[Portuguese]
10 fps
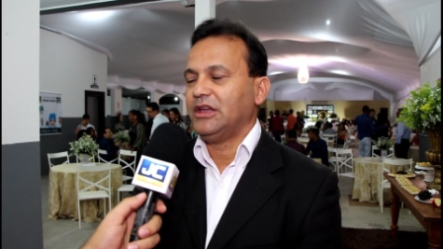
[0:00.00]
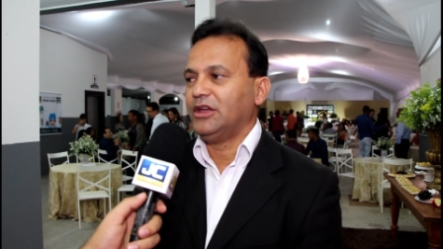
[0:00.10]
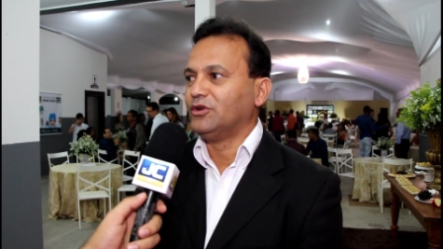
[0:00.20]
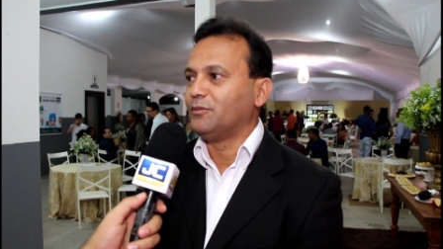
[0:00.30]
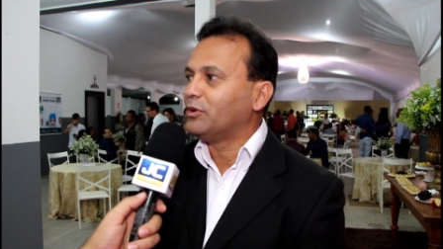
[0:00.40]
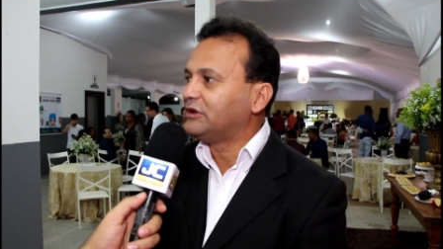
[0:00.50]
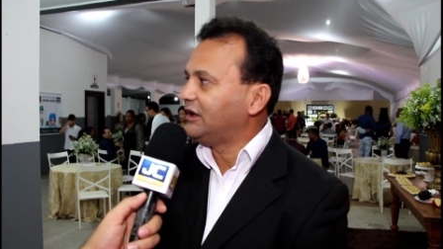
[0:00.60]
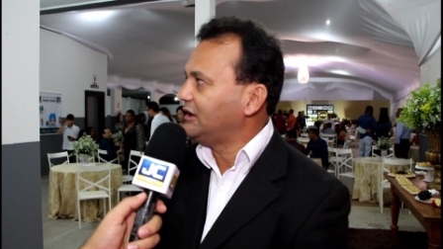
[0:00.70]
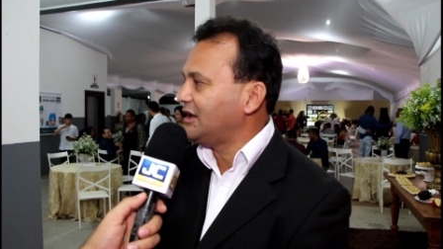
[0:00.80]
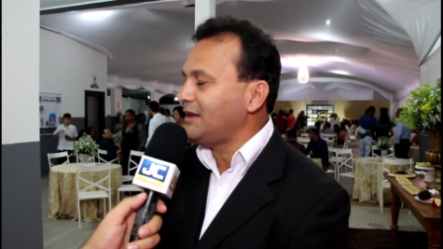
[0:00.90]
Eu não
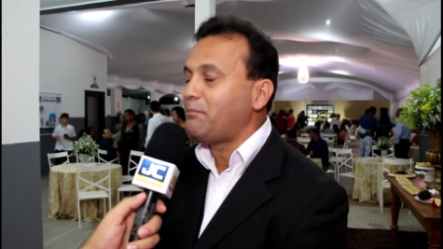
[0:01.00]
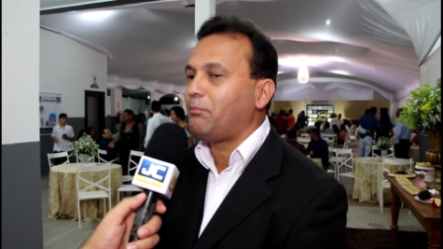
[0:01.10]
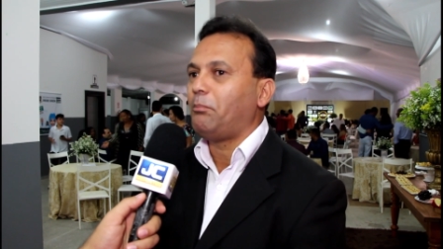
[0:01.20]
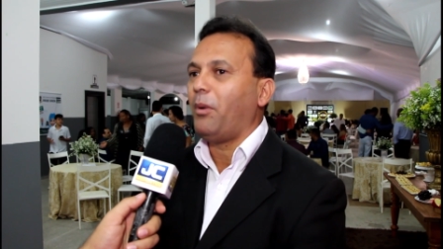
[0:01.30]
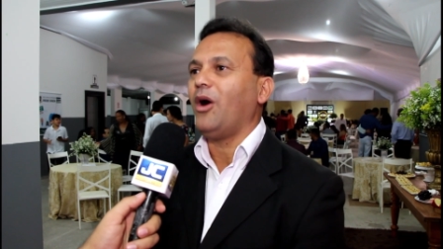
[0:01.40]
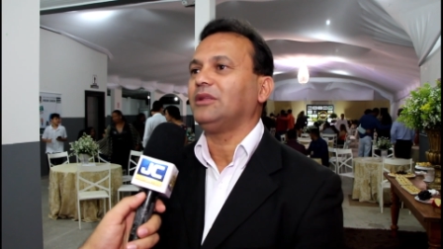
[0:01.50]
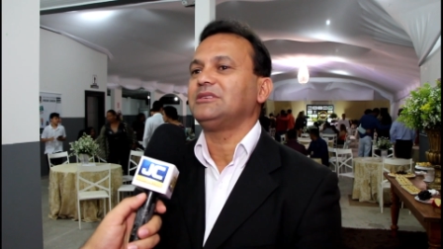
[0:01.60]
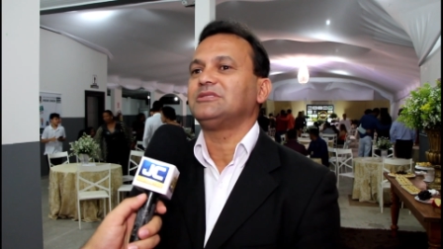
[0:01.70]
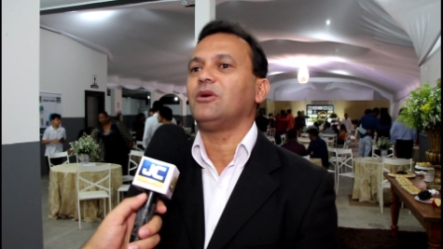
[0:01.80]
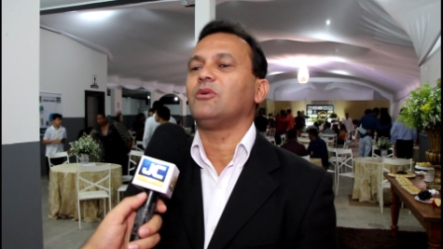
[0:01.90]
poderia, impedir
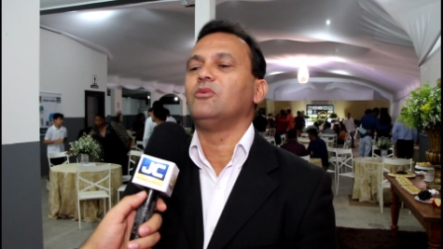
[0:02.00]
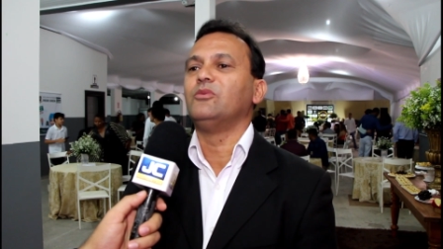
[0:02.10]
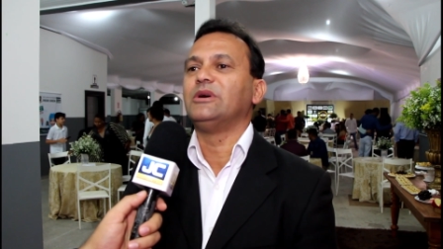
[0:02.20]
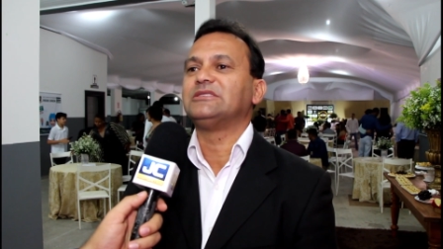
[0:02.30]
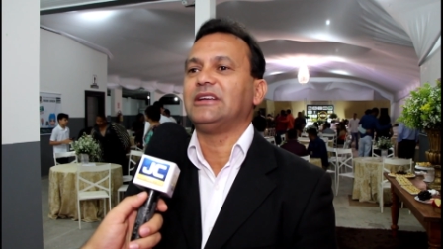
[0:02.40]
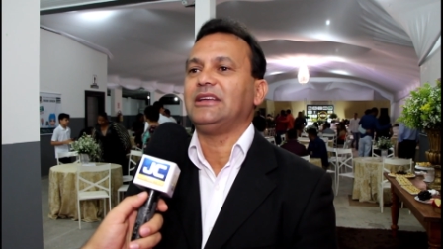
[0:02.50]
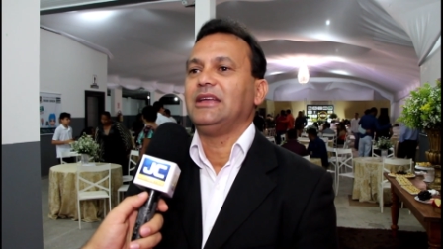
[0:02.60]
hipótese alguma, né?